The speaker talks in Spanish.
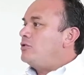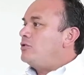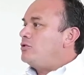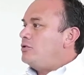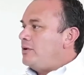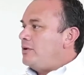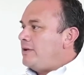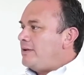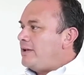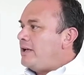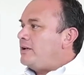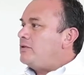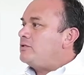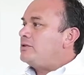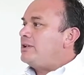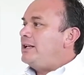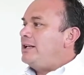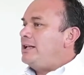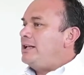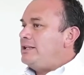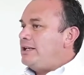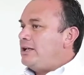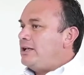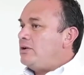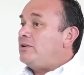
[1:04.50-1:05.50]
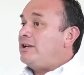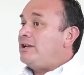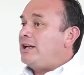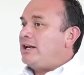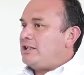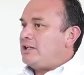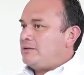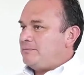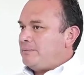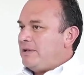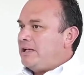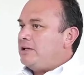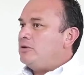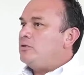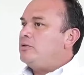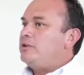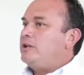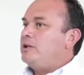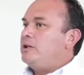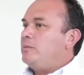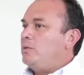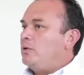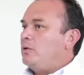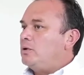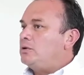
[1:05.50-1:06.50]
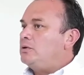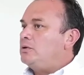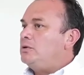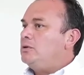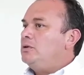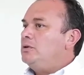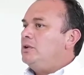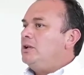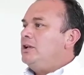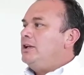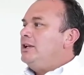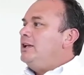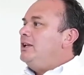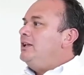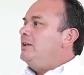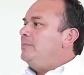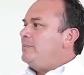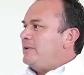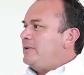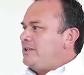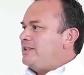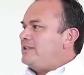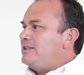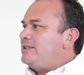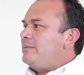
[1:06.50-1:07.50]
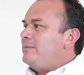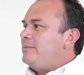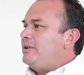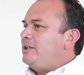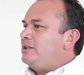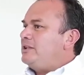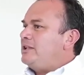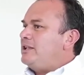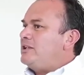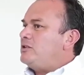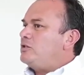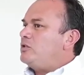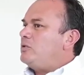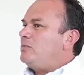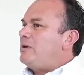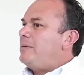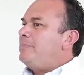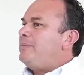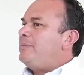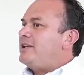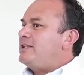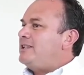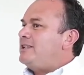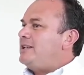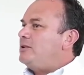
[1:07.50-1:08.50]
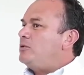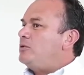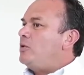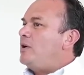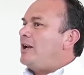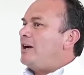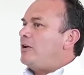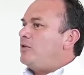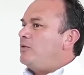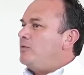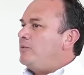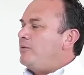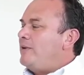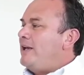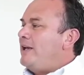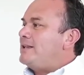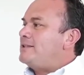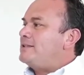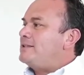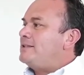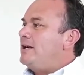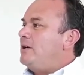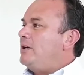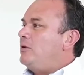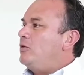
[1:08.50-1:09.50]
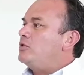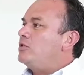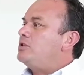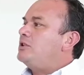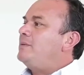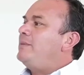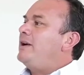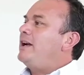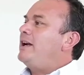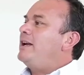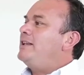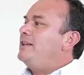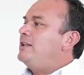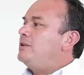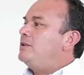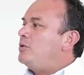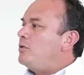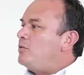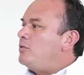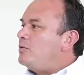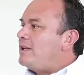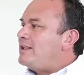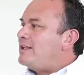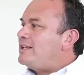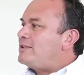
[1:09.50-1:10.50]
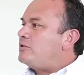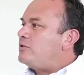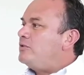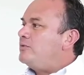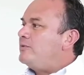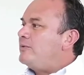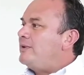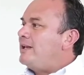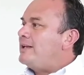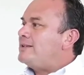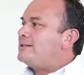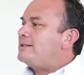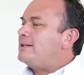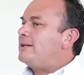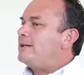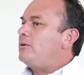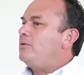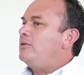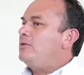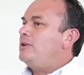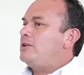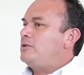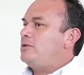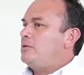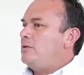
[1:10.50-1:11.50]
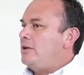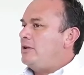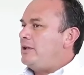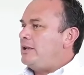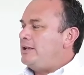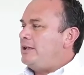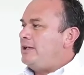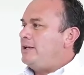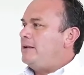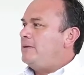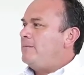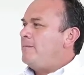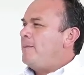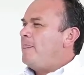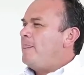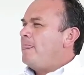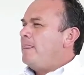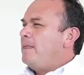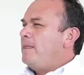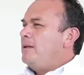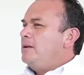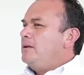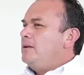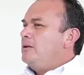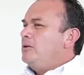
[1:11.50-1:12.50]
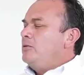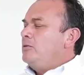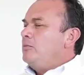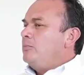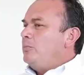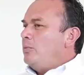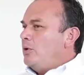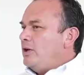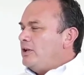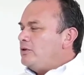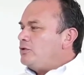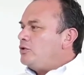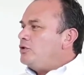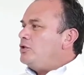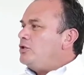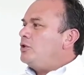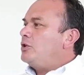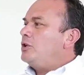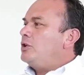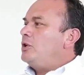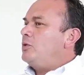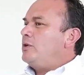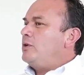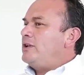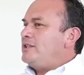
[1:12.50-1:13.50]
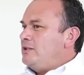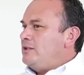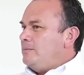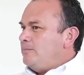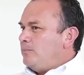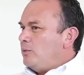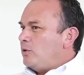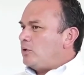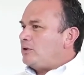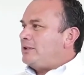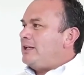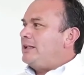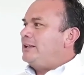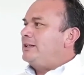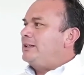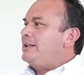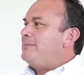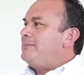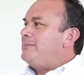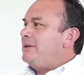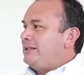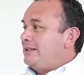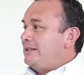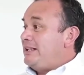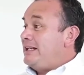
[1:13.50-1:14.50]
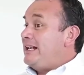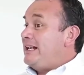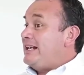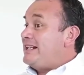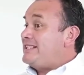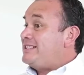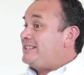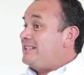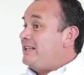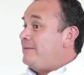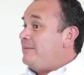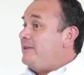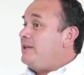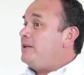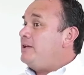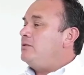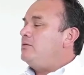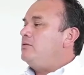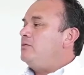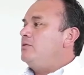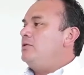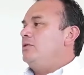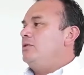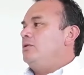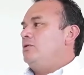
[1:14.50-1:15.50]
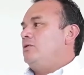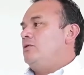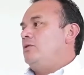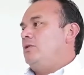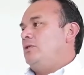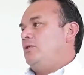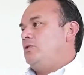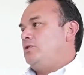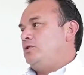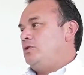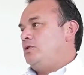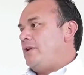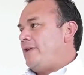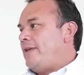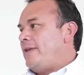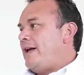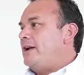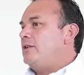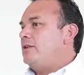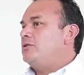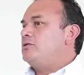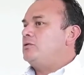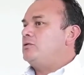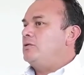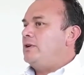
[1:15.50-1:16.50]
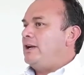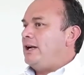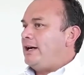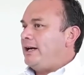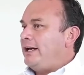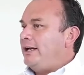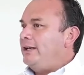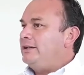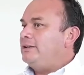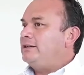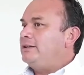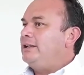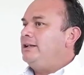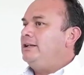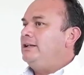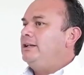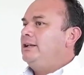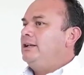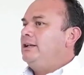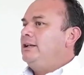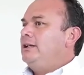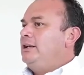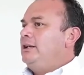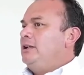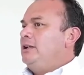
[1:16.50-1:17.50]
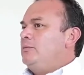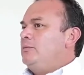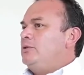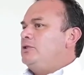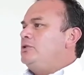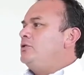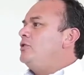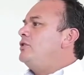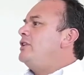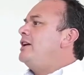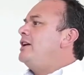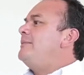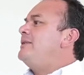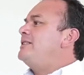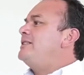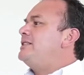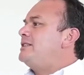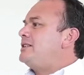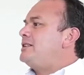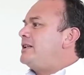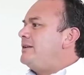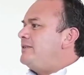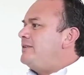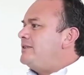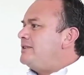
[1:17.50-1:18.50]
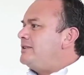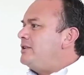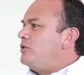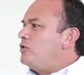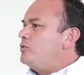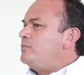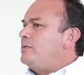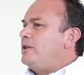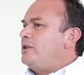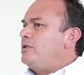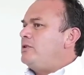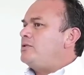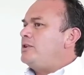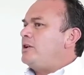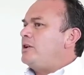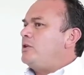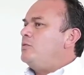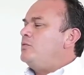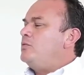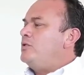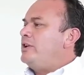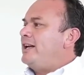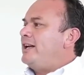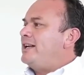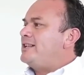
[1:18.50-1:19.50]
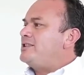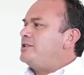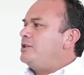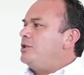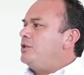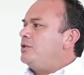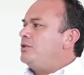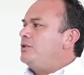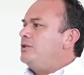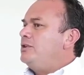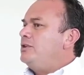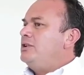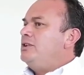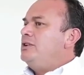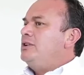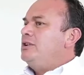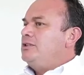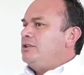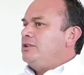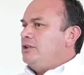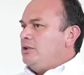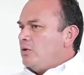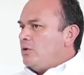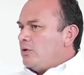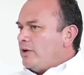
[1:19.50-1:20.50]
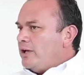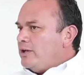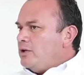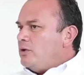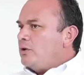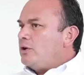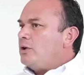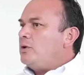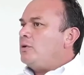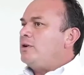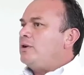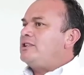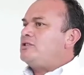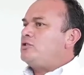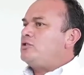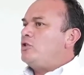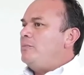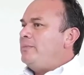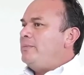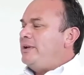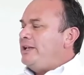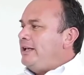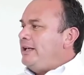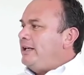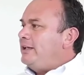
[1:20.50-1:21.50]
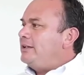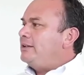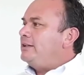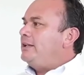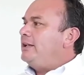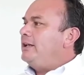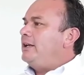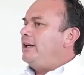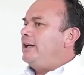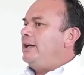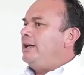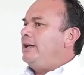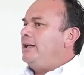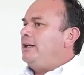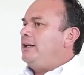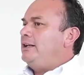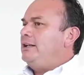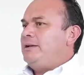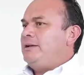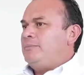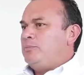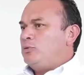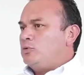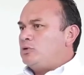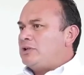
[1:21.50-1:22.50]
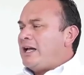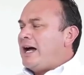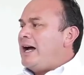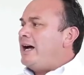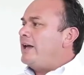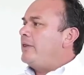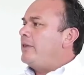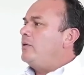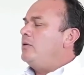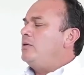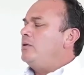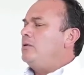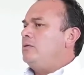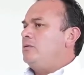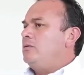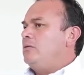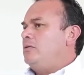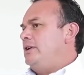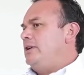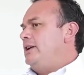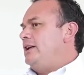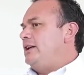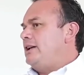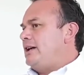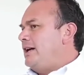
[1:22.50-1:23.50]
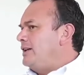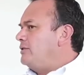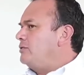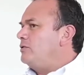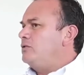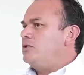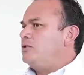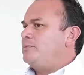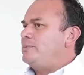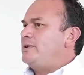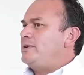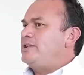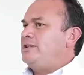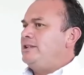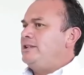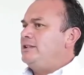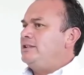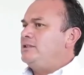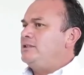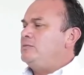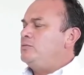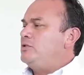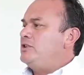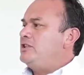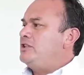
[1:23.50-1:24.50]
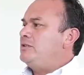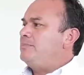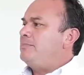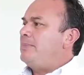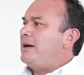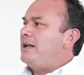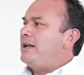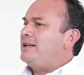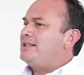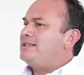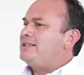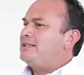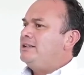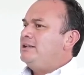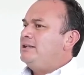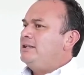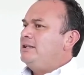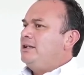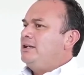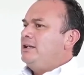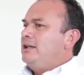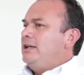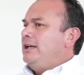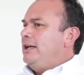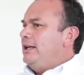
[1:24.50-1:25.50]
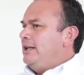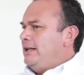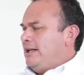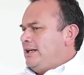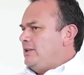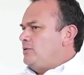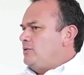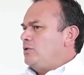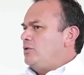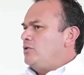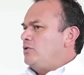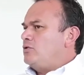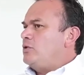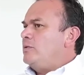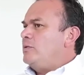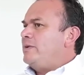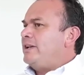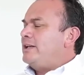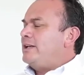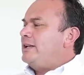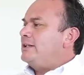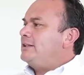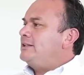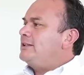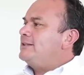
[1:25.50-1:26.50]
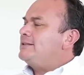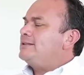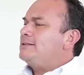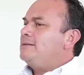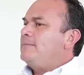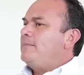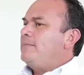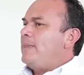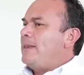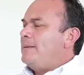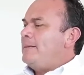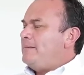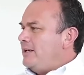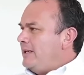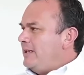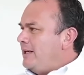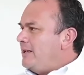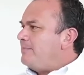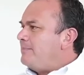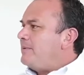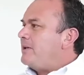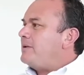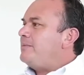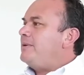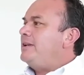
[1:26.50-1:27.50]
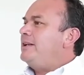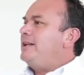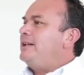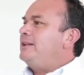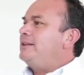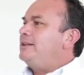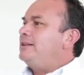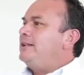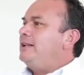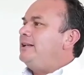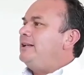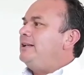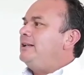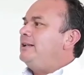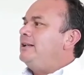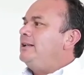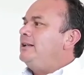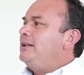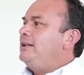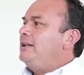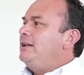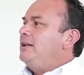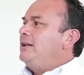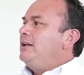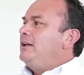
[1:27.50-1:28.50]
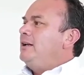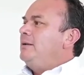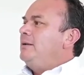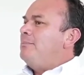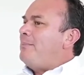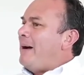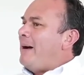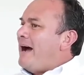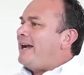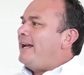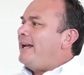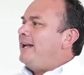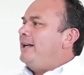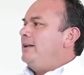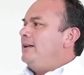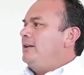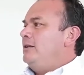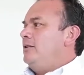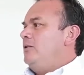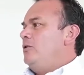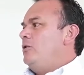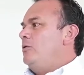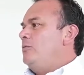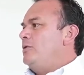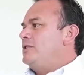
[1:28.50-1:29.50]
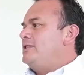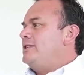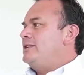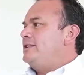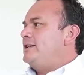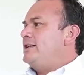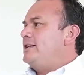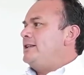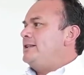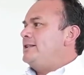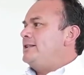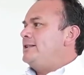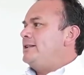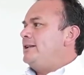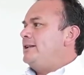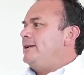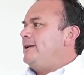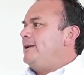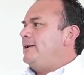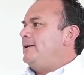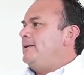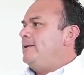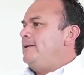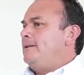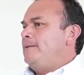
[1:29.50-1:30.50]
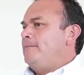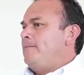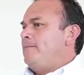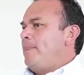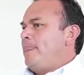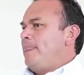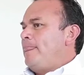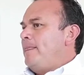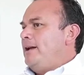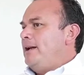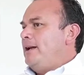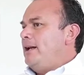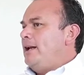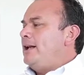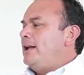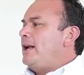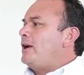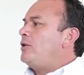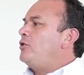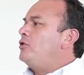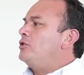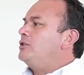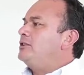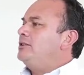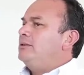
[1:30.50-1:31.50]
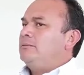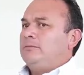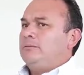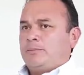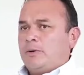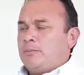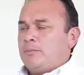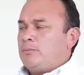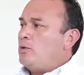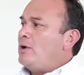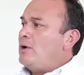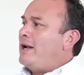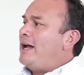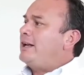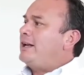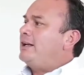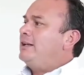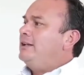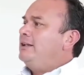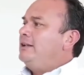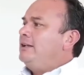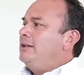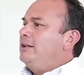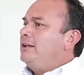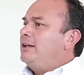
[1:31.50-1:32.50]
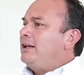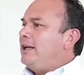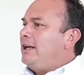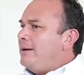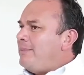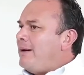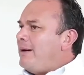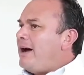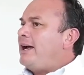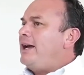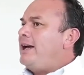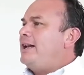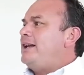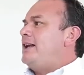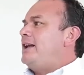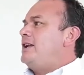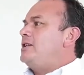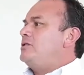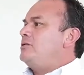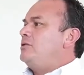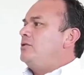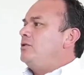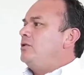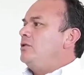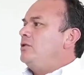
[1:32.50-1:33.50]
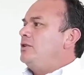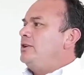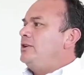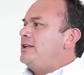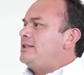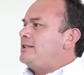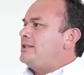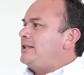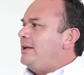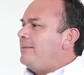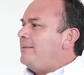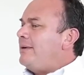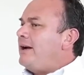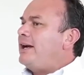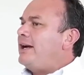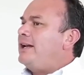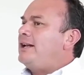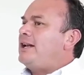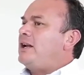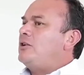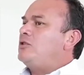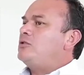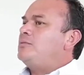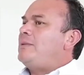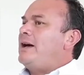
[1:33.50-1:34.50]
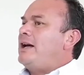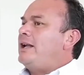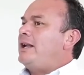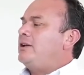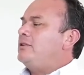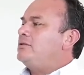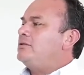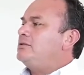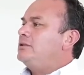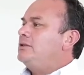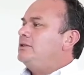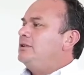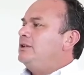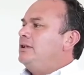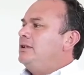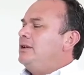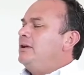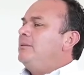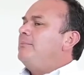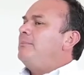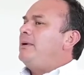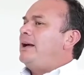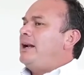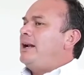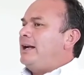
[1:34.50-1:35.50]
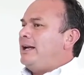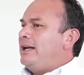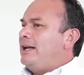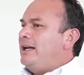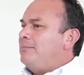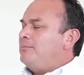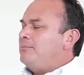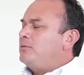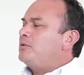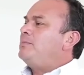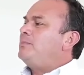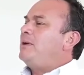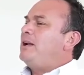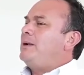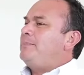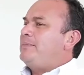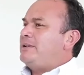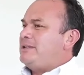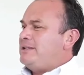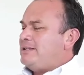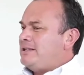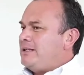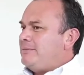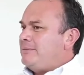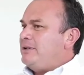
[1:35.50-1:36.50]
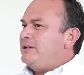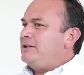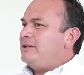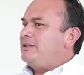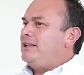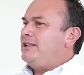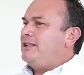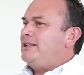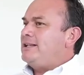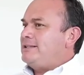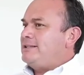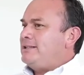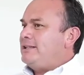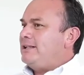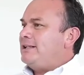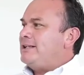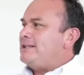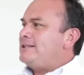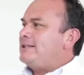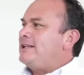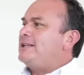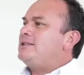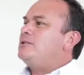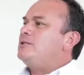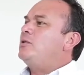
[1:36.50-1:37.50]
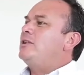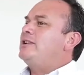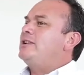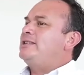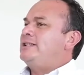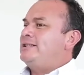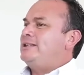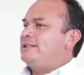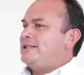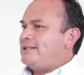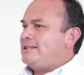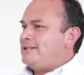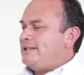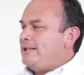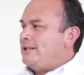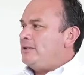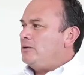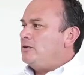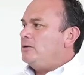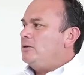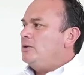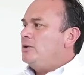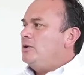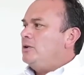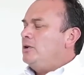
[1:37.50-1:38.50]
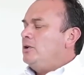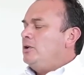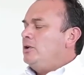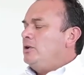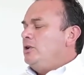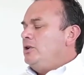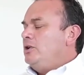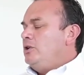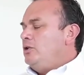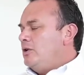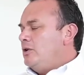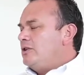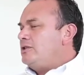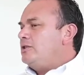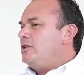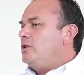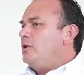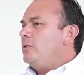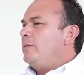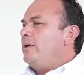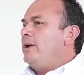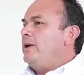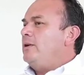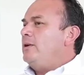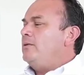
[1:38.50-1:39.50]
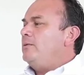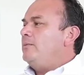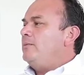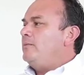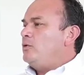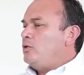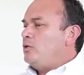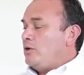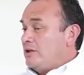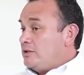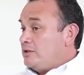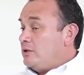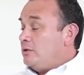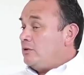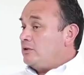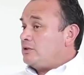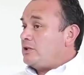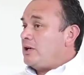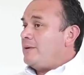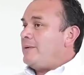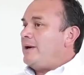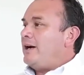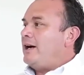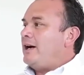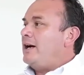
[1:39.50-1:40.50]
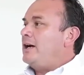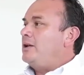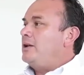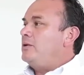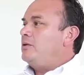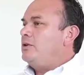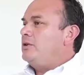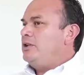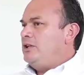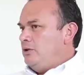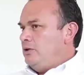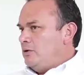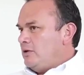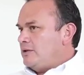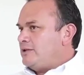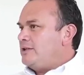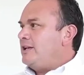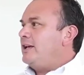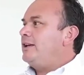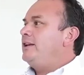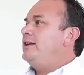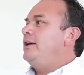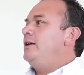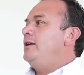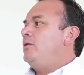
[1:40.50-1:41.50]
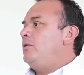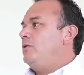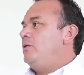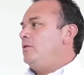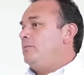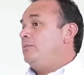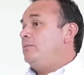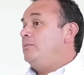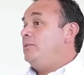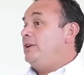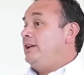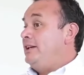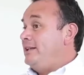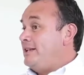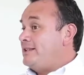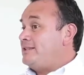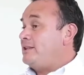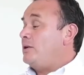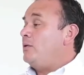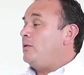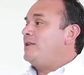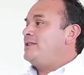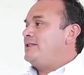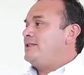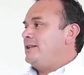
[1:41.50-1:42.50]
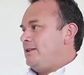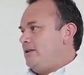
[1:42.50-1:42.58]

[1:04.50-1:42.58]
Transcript: a los ciudadanos que le dieron el respaldo y el voto, y precisamente eso va perdiendo la confianza o se va cayendo en una desconfianza con la ciudadanía. Por eso yo creo que es importante mantener este vínculo con los ciudadanos, con la gente, pues no nada más a través de los medios de comunicación, sino que yo creo que es conveniente que el diputado o en el caso de los presidentes municipales, en el caso de los gobernantes, de manera permanente bajen, como así se dice en el, argot popular, que bajen a las colonias, que bajen a los barrios. ¿Para qué? Pues para precisamente decirles qué es lo que se está haciendo. Yo así lo veo, yo así lo he trabajado y yo así quiero y deseo